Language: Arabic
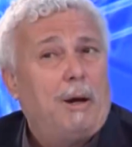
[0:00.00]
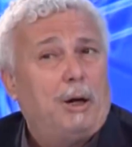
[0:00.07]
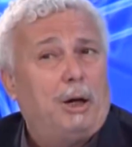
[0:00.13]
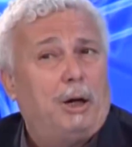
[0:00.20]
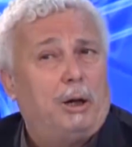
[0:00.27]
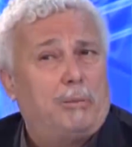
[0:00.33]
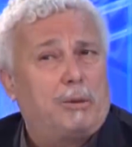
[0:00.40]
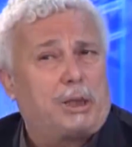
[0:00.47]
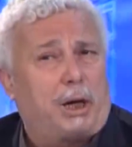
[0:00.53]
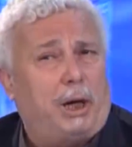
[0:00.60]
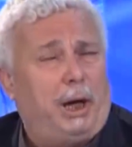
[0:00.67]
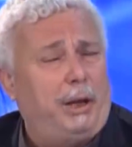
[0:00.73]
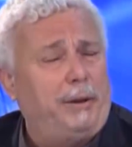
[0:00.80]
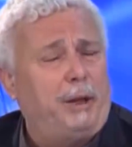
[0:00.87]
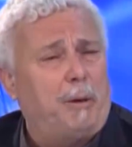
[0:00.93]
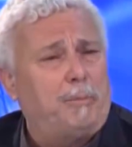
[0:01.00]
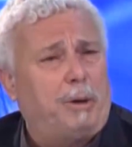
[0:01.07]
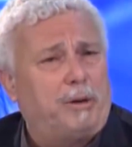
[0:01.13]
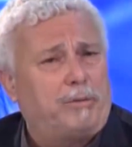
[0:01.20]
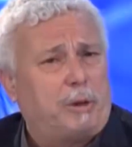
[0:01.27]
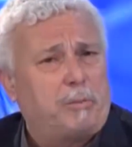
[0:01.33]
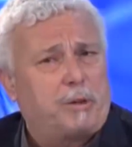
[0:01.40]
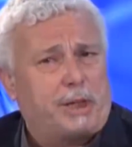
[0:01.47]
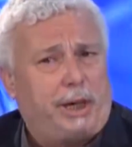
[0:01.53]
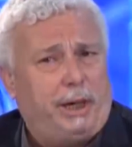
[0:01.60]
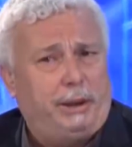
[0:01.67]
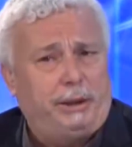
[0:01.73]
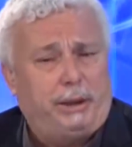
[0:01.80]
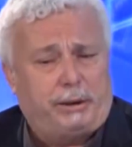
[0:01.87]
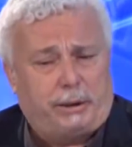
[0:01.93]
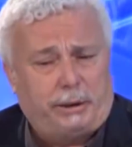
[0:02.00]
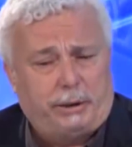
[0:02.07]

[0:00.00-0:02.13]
مسرح النبا في مسرحية